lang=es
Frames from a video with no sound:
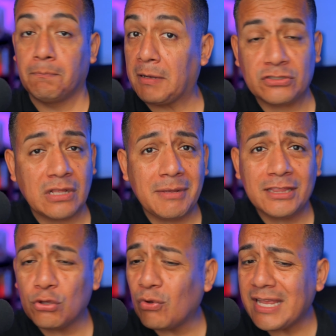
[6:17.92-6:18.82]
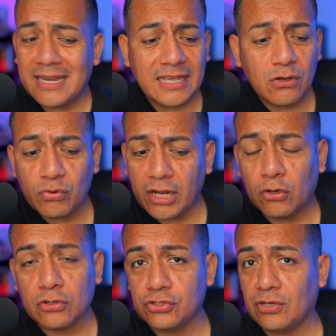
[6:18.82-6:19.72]
Personalmente no haría ningún
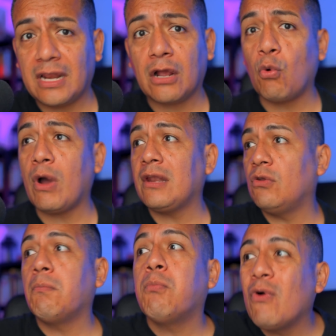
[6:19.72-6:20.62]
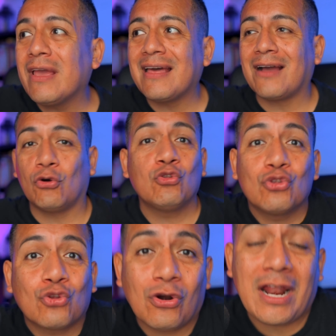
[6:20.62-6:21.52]
negocio en la cual no pueda
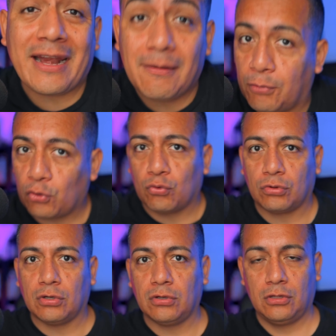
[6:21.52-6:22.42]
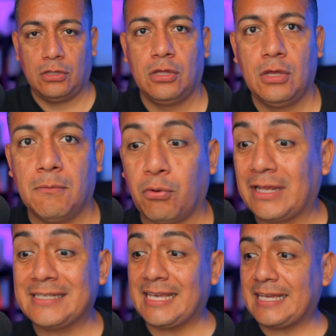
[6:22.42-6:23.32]
controlar el producto,
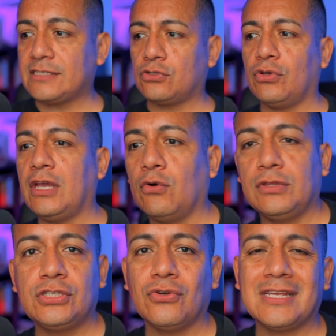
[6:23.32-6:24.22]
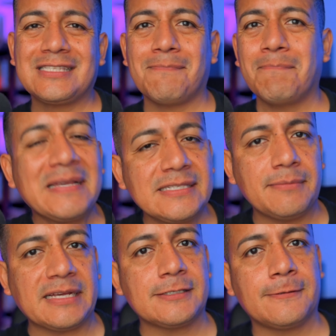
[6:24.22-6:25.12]
porque sé que estoy en condiciones
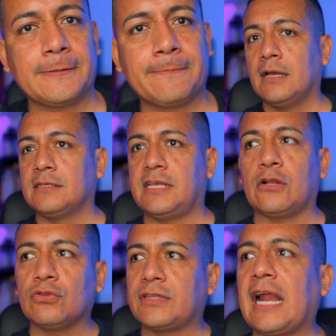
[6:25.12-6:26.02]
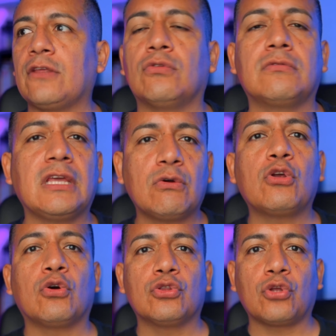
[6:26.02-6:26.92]
pésimas. Si al contrario tengo el
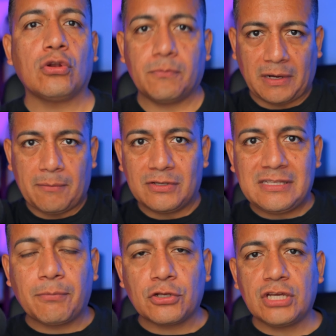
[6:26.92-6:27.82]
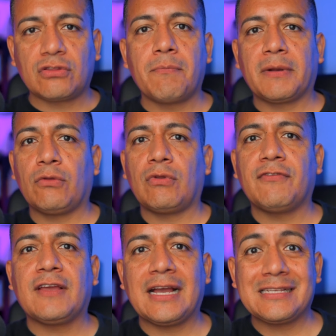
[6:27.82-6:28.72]
control, por ejemplo, este proyecto Emprendedor
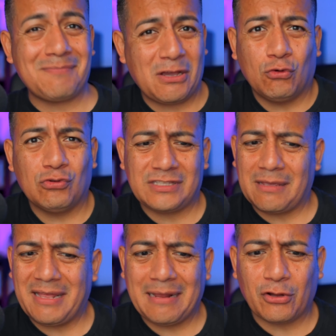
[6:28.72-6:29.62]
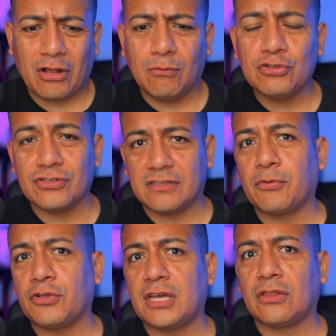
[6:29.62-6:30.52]
Eficaz me gusta y me he enamorado mucho de este
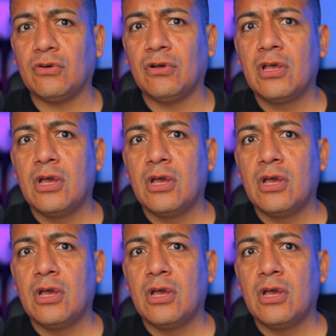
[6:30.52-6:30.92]
proyecto,